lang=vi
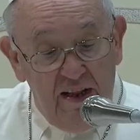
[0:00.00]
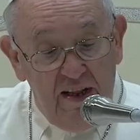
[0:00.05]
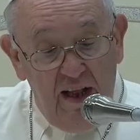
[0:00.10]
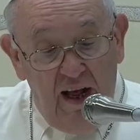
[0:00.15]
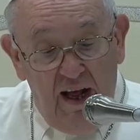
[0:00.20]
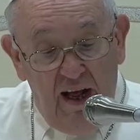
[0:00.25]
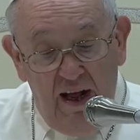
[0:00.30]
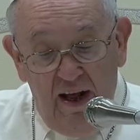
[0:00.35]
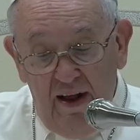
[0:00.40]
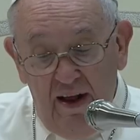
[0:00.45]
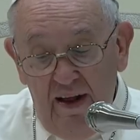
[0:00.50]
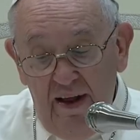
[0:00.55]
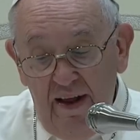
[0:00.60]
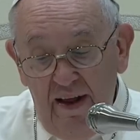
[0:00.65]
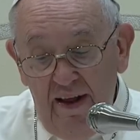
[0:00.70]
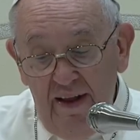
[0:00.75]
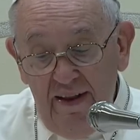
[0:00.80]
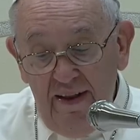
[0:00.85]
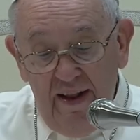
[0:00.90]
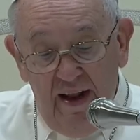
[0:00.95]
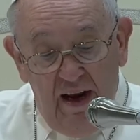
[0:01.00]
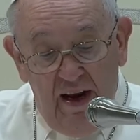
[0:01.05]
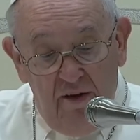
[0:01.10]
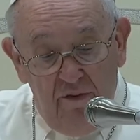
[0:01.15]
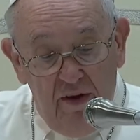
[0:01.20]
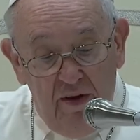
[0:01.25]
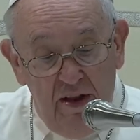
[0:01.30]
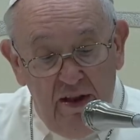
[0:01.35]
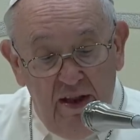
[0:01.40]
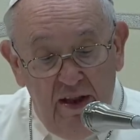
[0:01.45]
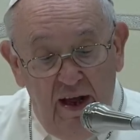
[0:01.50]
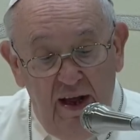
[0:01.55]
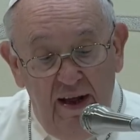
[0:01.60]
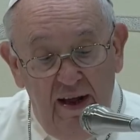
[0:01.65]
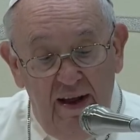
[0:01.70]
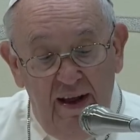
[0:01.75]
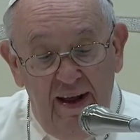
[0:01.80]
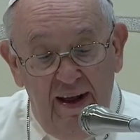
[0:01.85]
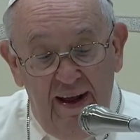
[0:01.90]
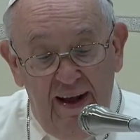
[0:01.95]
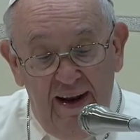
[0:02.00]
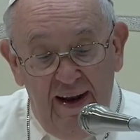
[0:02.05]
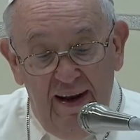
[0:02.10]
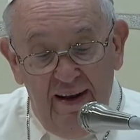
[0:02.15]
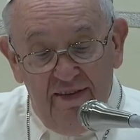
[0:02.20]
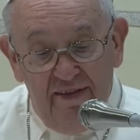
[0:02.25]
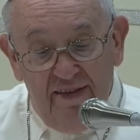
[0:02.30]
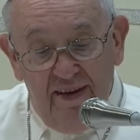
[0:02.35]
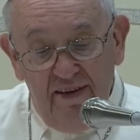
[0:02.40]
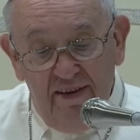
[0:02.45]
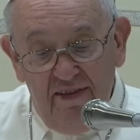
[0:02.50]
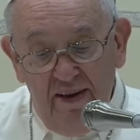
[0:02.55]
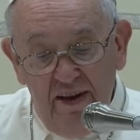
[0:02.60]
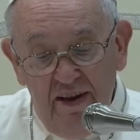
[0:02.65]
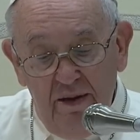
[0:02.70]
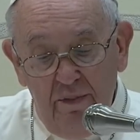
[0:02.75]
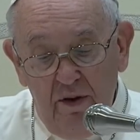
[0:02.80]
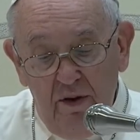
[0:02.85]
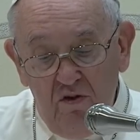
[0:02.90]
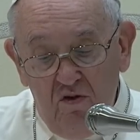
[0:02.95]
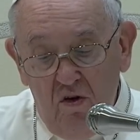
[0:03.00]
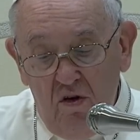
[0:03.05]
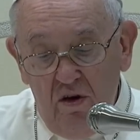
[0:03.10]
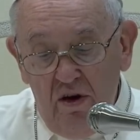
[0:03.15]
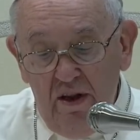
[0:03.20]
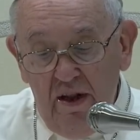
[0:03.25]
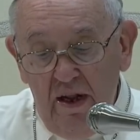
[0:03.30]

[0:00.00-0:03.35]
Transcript: ra từ chính công lòng của Thiên Chúa, từ trước muôn đời.